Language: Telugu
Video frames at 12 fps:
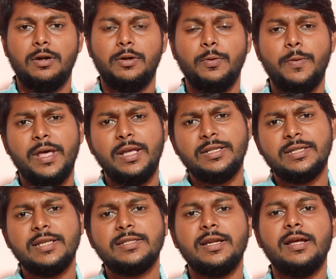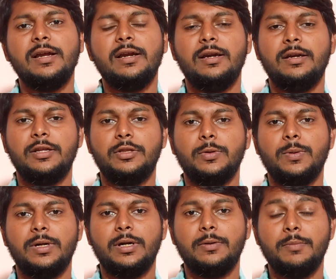నువ్వేం చేసినా నీతో
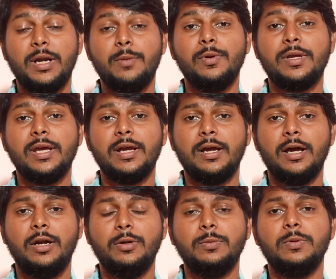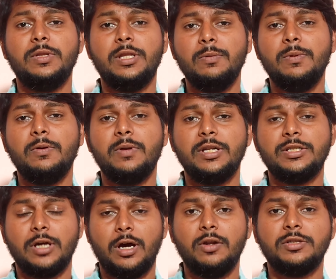ఉంటాడు మరి ముఖ్యంగా నువ్వు దేవుని
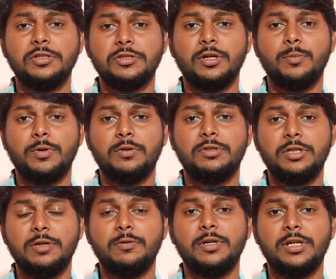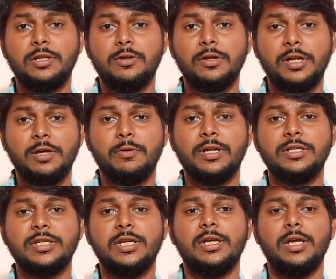గురించి ఆలోచించినప్పుడు దేవుడు నీ నీ
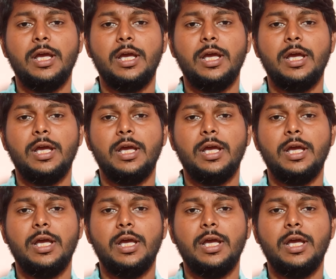గురించి